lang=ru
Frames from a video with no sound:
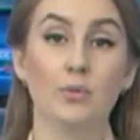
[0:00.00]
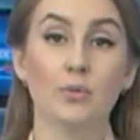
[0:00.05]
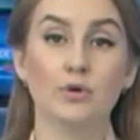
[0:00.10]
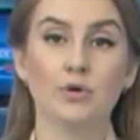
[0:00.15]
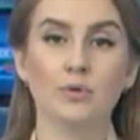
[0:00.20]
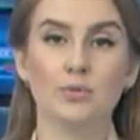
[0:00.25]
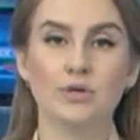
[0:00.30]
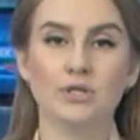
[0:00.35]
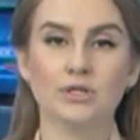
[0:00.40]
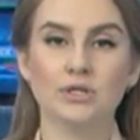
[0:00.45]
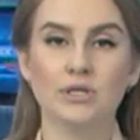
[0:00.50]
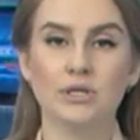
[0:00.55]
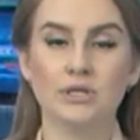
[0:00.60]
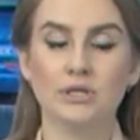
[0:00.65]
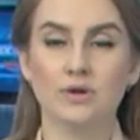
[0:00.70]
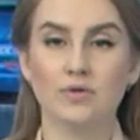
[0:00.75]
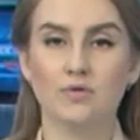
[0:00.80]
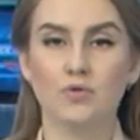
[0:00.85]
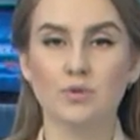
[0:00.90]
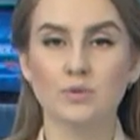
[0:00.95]

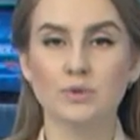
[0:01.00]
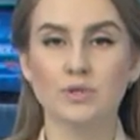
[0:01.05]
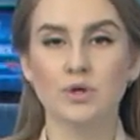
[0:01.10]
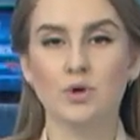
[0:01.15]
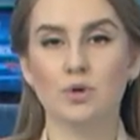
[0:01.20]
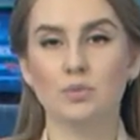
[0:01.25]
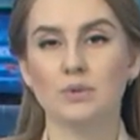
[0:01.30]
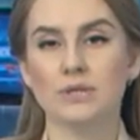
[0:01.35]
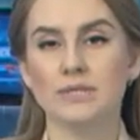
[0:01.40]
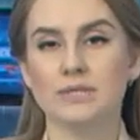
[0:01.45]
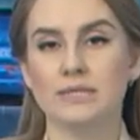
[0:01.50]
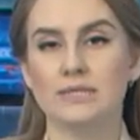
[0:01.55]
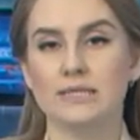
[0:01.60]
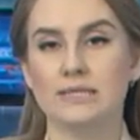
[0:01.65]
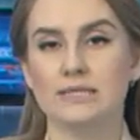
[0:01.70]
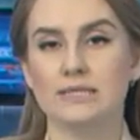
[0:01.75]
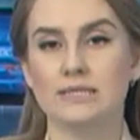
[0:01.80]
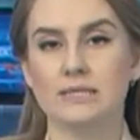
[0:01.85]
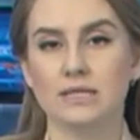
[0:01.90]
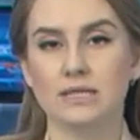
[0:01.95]
предупреждение в Омской области
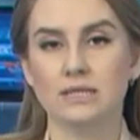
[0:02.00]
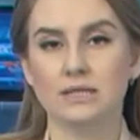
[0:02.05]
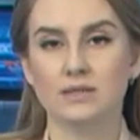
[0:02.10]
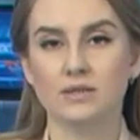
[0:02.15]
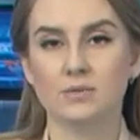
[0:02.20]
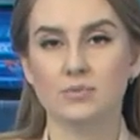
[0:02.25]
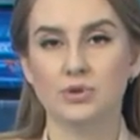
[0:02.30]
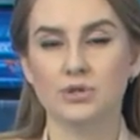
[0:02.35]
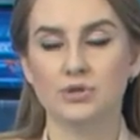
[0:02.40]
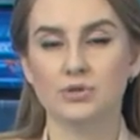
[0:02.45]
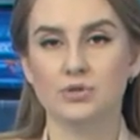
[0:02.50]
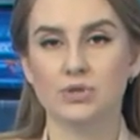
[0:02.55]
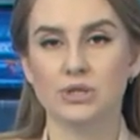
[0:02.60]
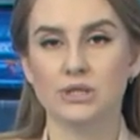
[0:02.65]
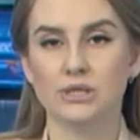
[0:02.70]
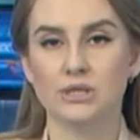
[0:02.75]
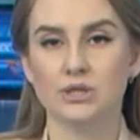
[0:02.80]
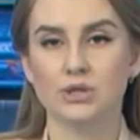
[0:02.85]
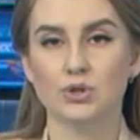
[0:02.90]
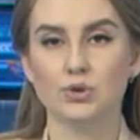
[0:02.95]
снято. На
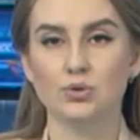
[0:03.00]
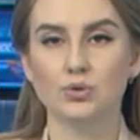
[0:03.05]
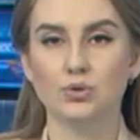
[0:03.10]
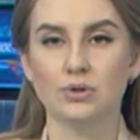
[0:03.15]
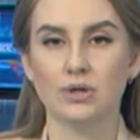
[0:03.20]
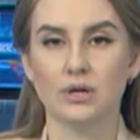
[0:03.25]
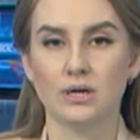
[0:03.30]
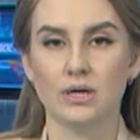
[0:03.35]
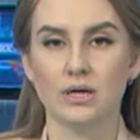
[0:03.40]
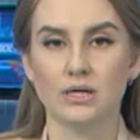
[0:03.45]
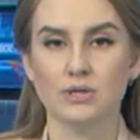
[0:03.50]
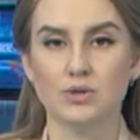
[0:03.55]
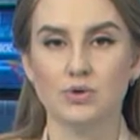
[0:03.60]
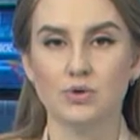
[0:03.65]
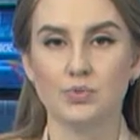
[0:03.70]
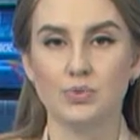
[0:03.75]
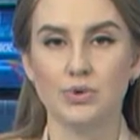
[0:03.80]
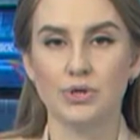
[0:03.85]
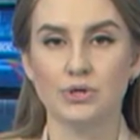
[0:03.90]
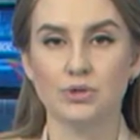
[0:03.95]
протяжении суток
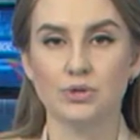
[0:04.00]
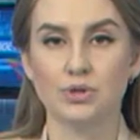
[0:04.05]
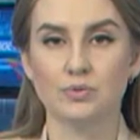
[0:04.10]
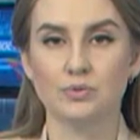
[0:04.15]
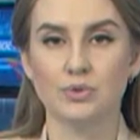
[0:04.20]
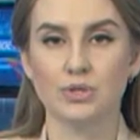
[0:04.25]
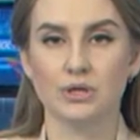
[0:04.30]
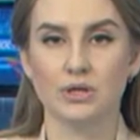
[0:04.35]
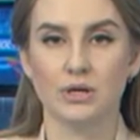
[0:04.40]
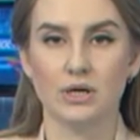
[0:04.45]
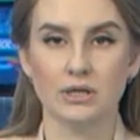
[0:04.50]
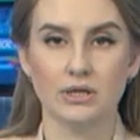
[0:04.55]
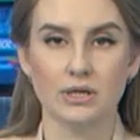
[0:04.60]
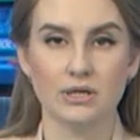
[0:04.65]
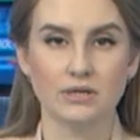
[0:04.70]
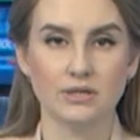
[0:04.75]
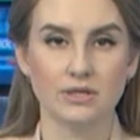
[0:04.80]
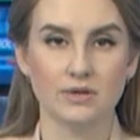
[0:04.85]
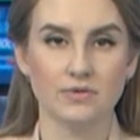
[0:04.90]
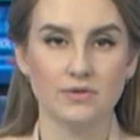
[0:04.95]
особый режим
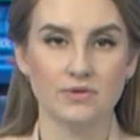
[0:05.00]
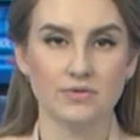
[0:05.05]
сохранялся в